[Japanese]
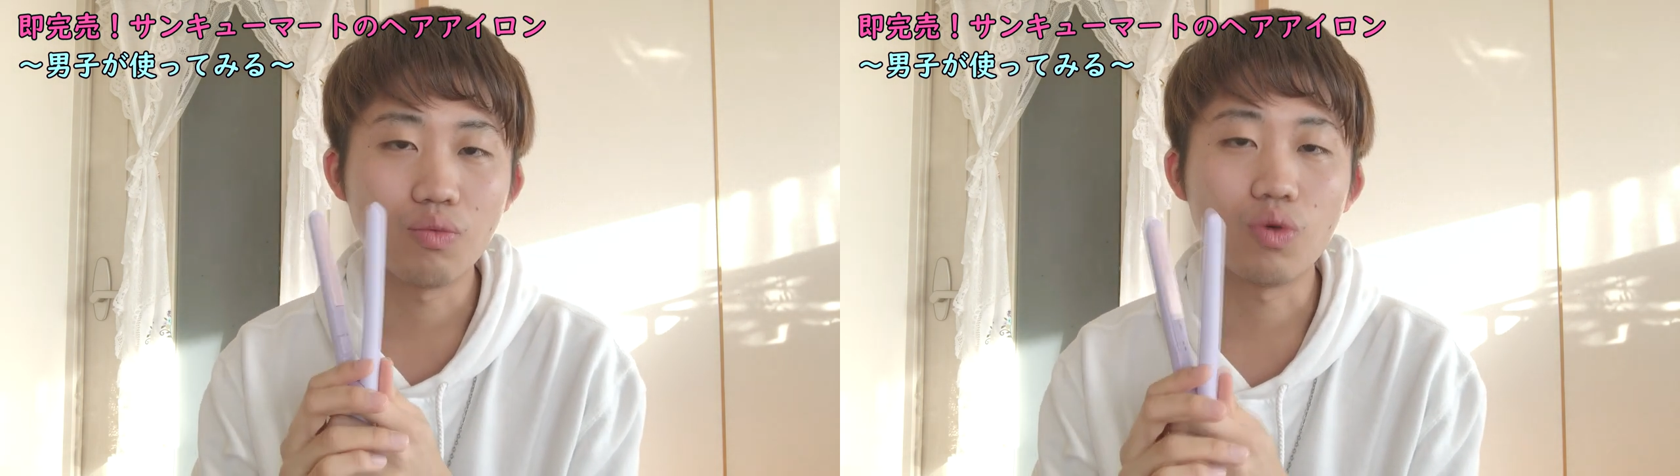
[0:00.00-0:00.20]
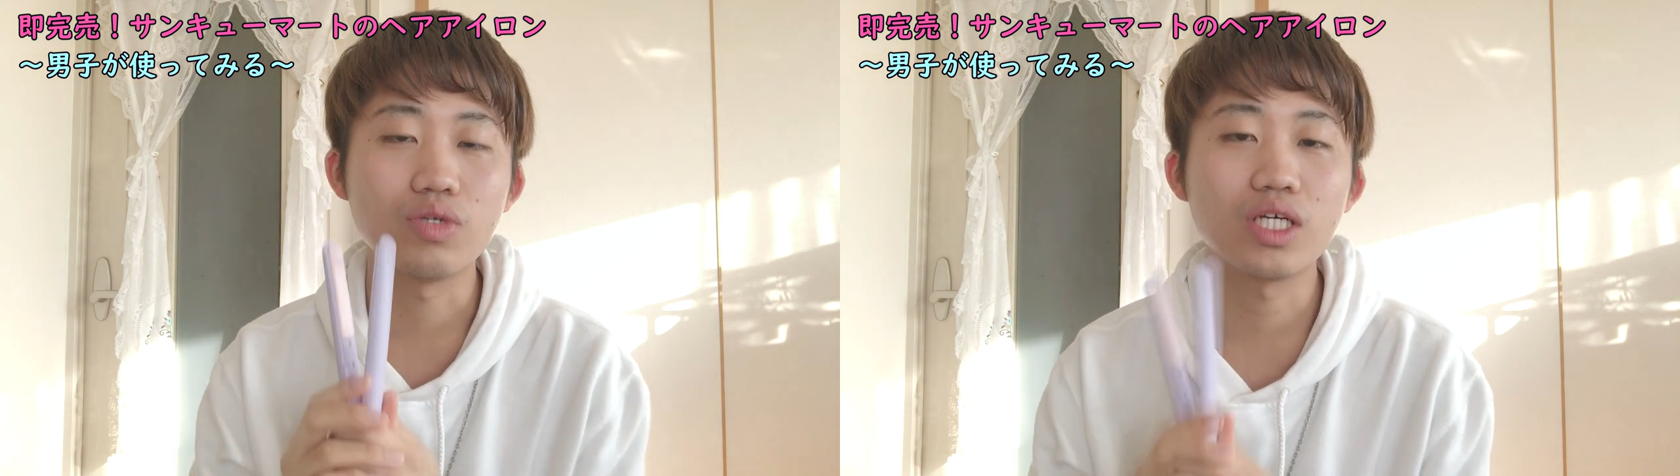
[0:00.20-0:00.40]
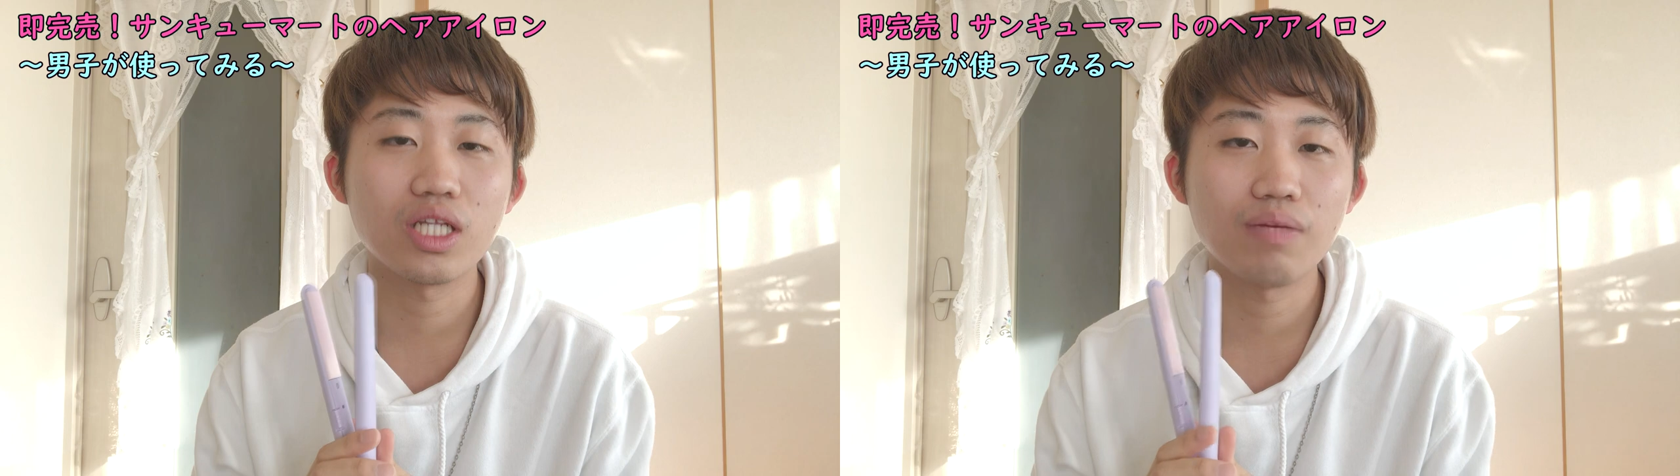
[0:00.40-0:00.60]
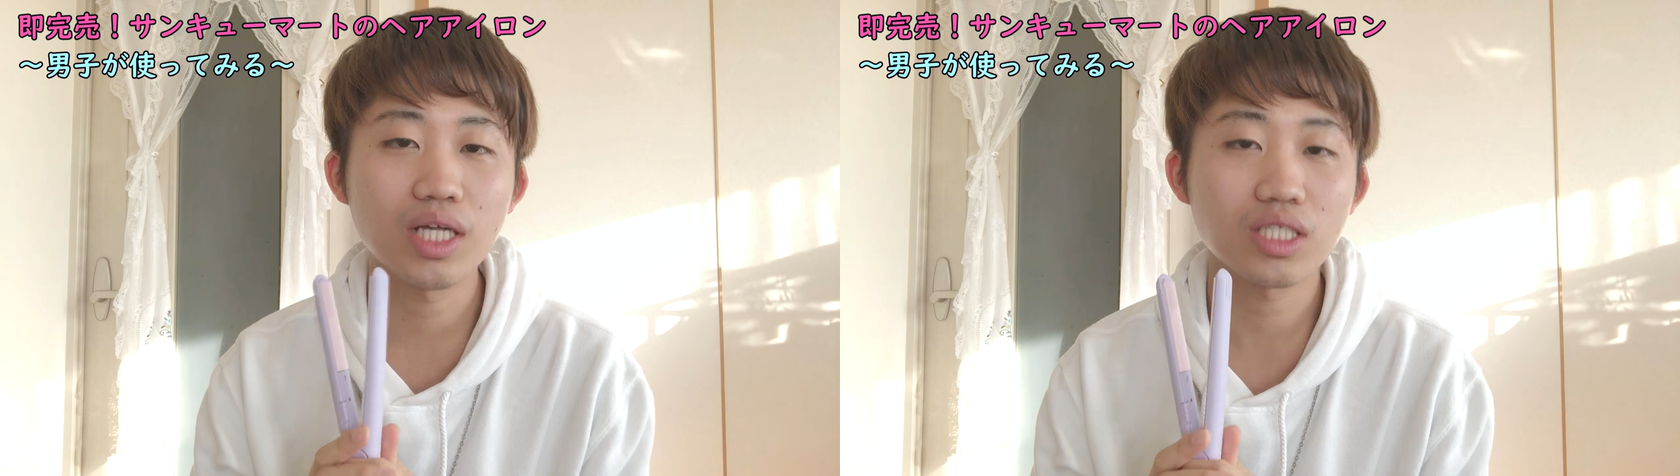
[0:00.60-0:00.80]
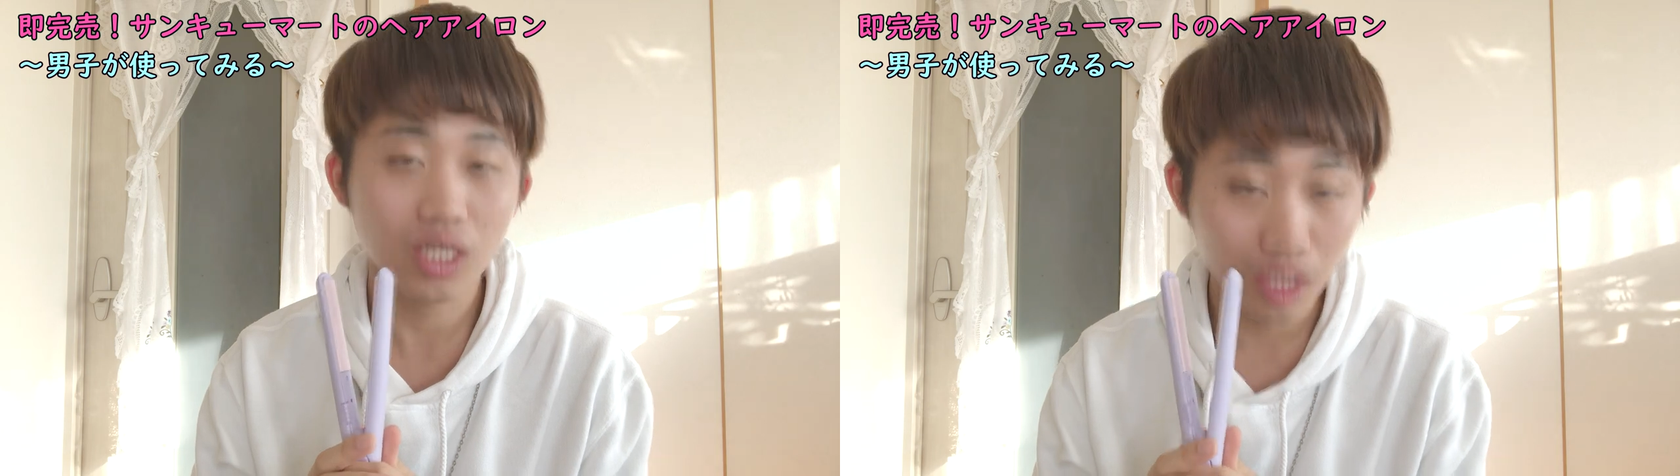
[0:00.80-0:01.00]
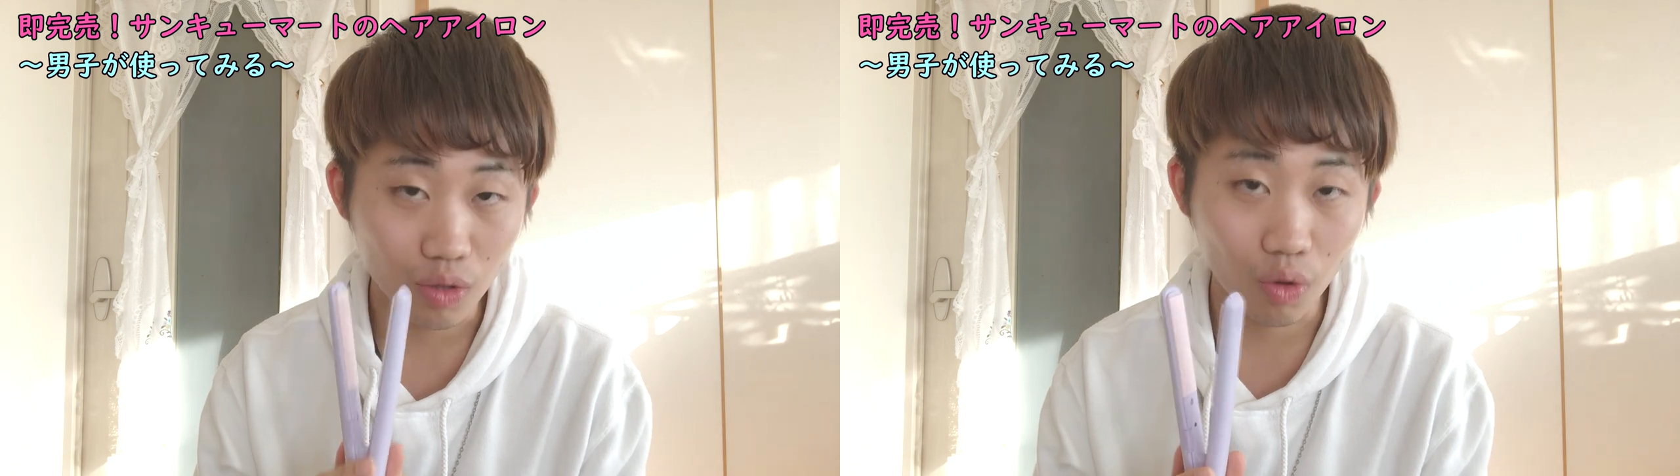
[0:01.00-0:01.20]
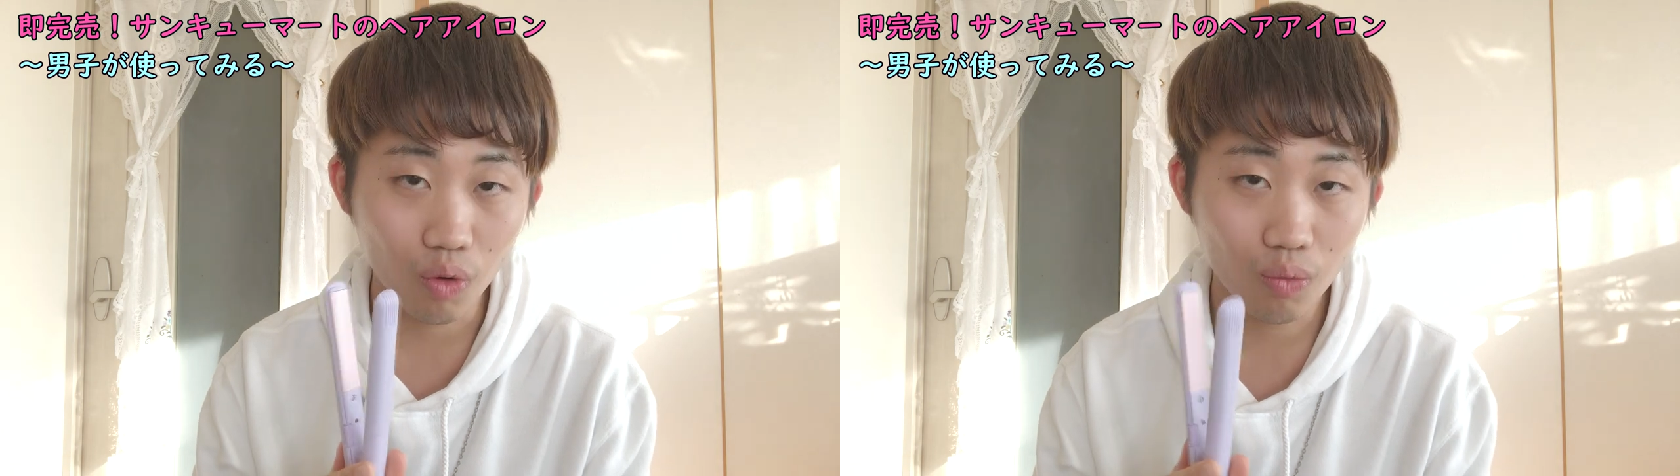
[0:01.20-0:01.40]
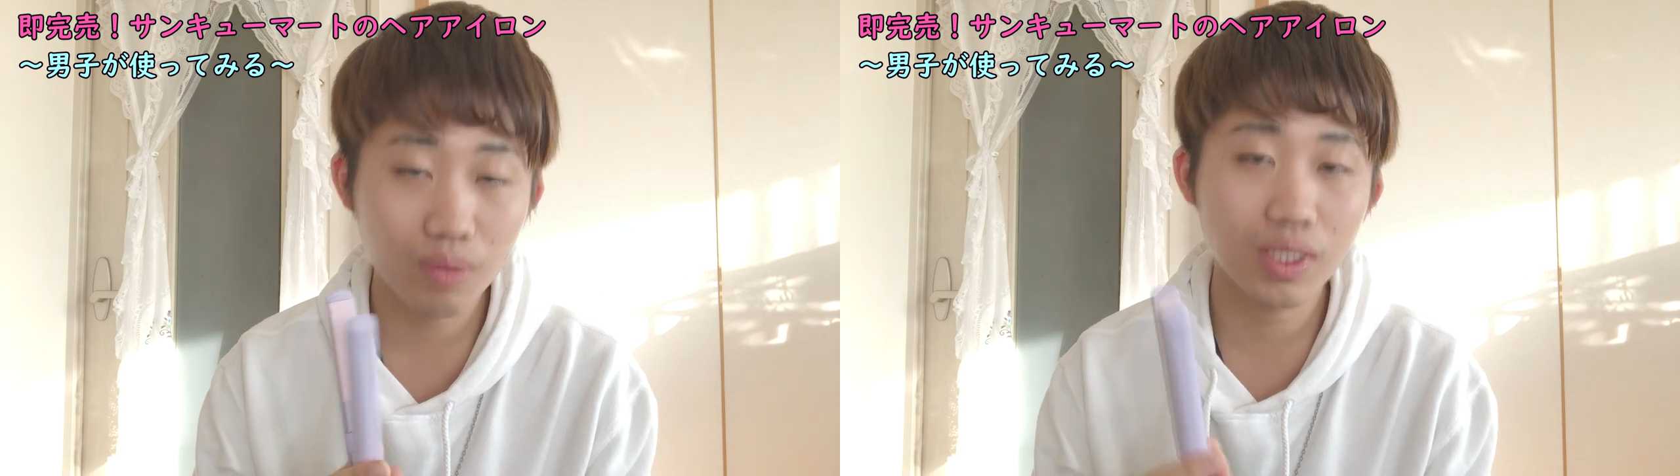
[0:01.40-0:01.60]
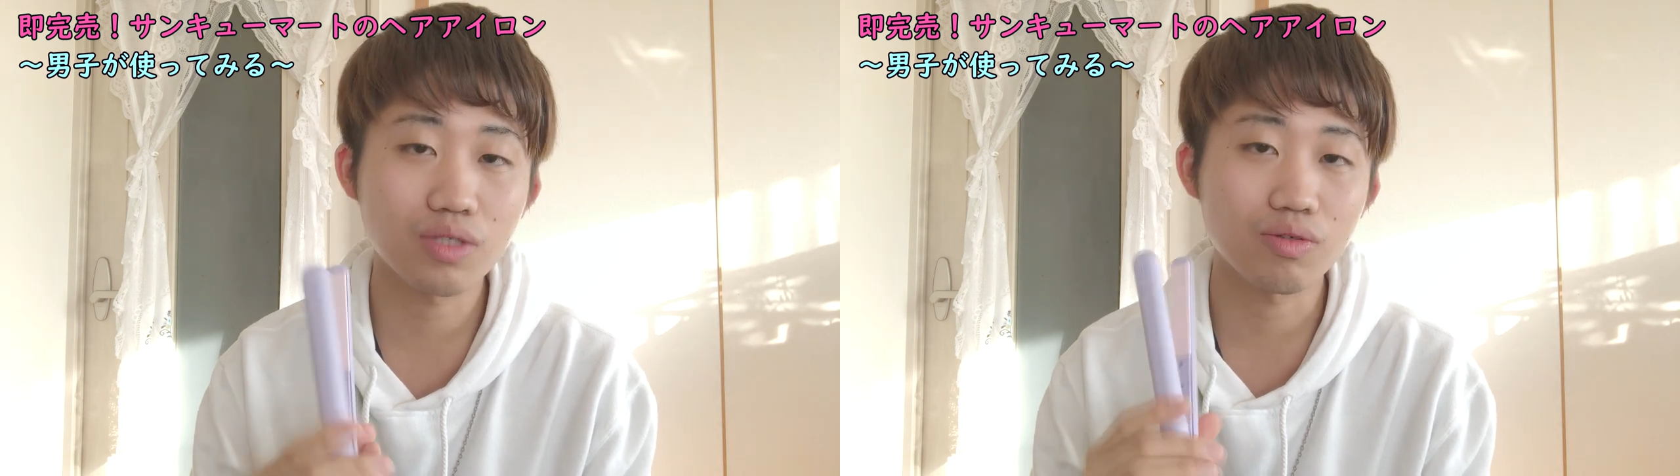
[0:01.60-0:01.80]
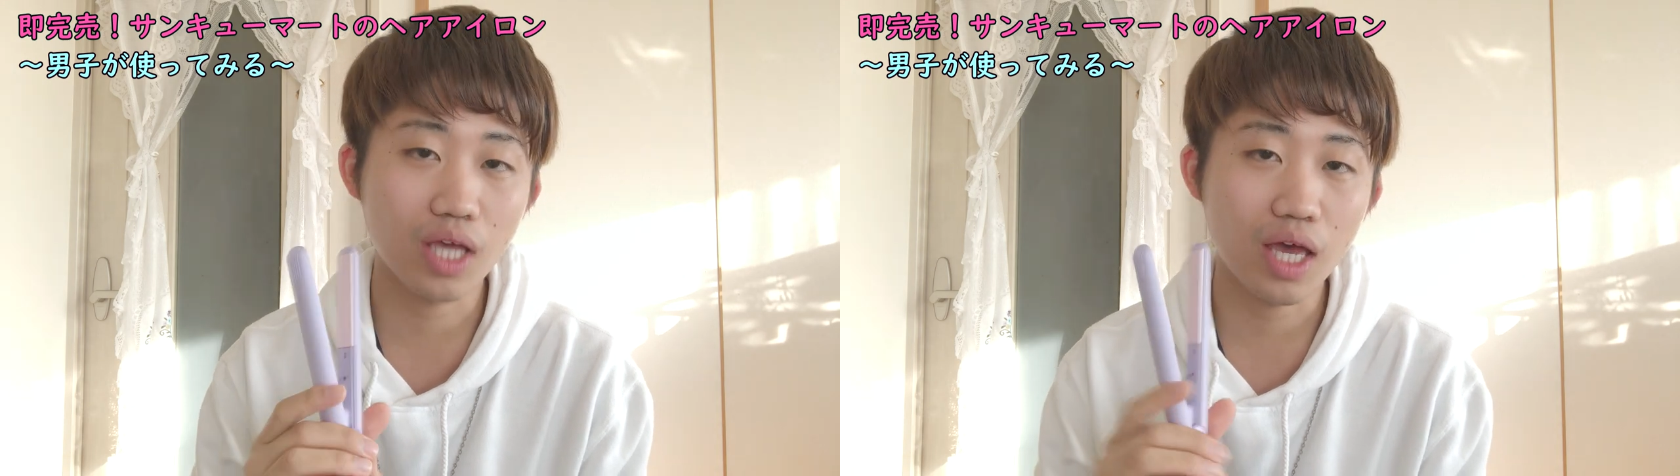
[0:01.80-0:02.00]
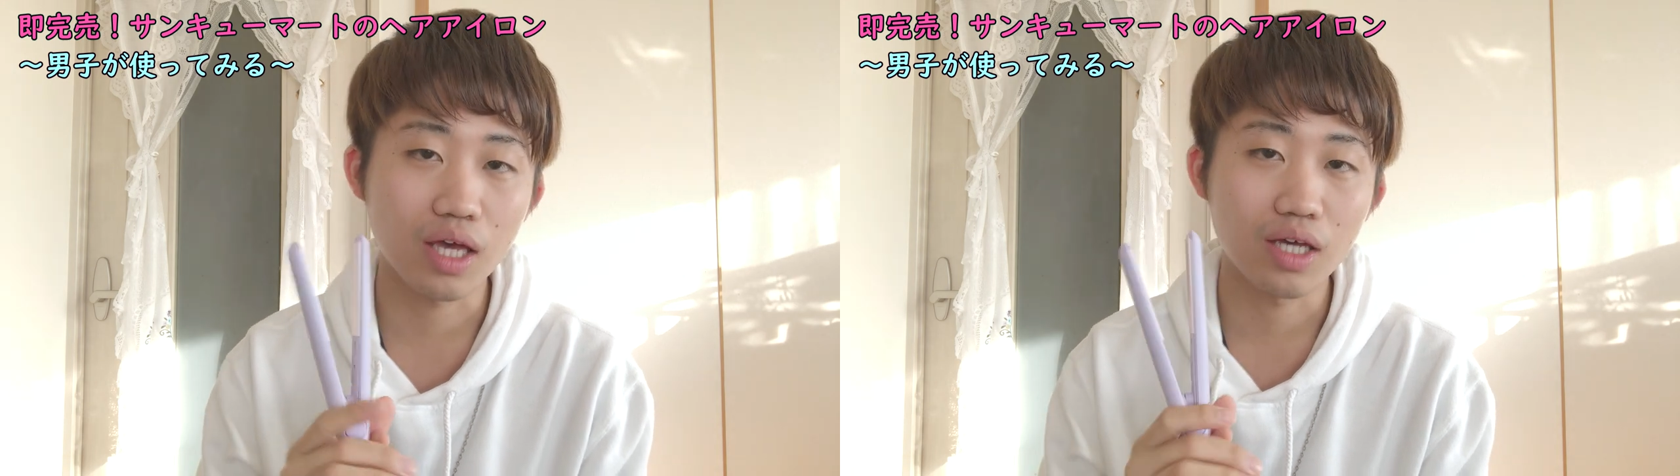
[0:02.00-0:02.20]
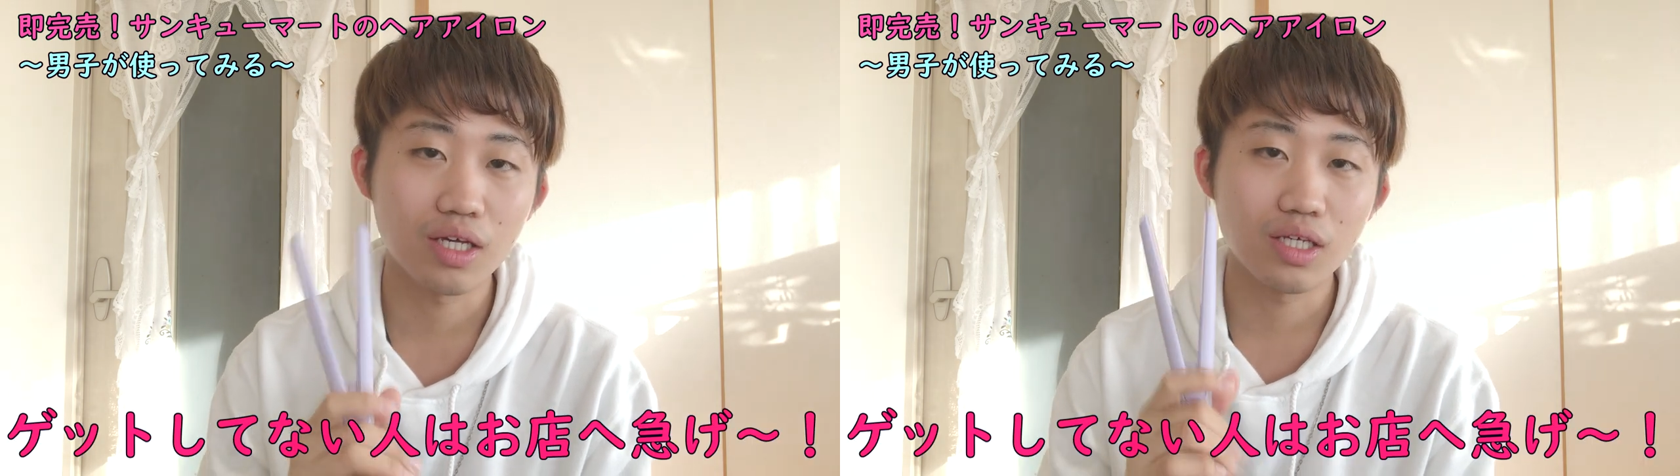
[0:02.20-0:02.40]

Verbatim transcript: もう売り切れ間近だと思いますので